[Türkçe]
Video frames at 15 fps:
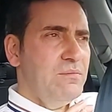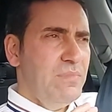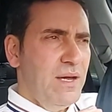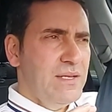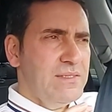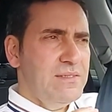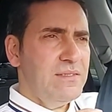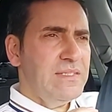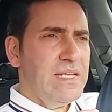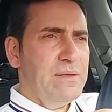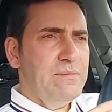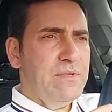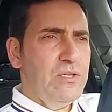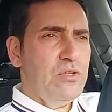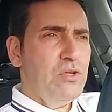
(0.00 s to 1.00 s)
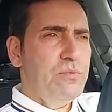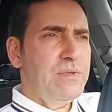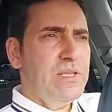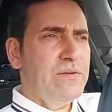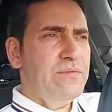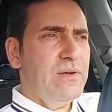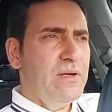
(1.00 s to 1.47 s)
Bazıları imleniyor.
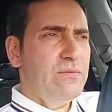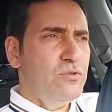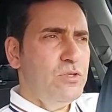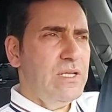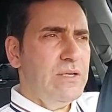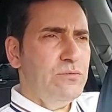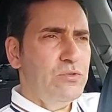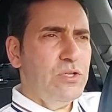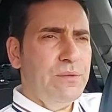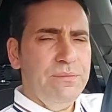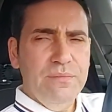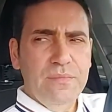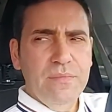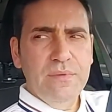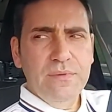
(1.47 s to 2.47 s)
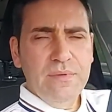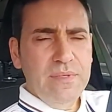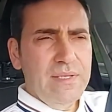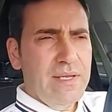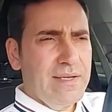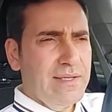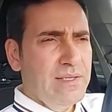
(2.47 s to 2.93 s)
Bir defa voleyi vurayım,
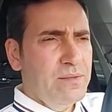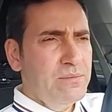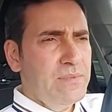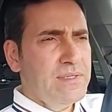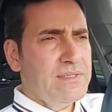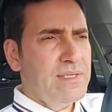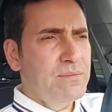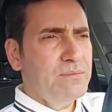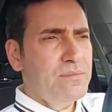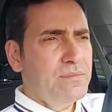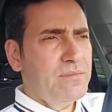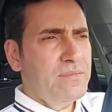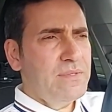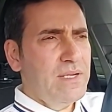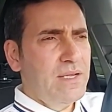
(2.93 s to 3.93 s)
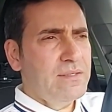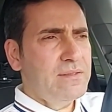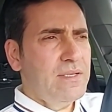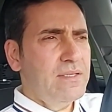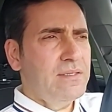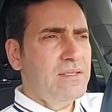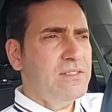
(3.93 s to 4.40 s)
yakalanmasam
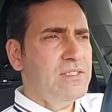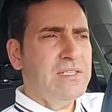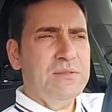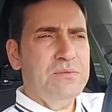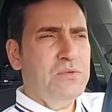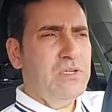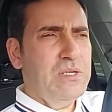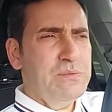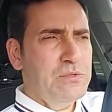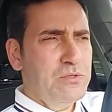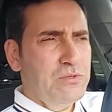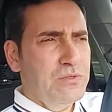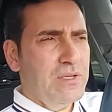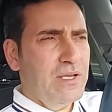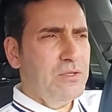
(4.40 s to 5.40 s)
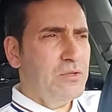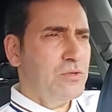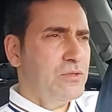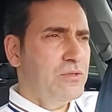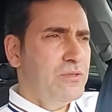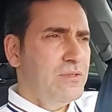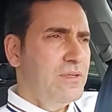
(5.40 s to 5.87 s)
rahat rahat yaşarım. Öyle bir dünya yok.
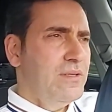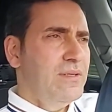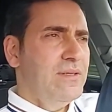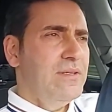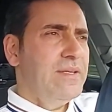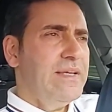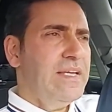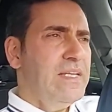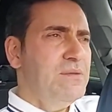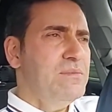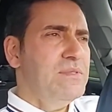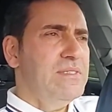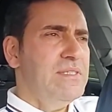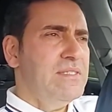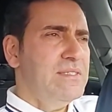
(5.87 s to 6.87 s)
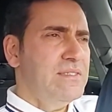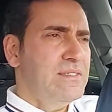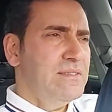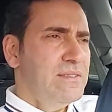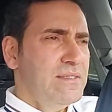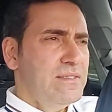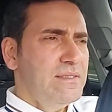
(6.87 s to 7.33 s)

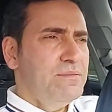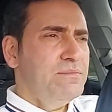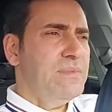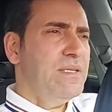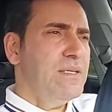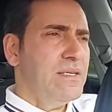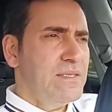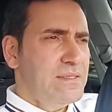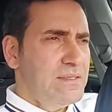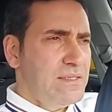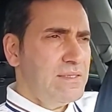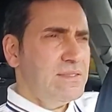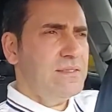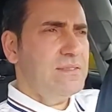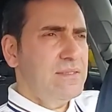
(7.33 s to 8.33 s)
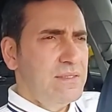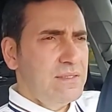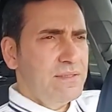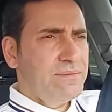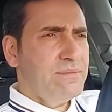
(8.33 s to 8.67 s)
İlimsiz, bilgisiz,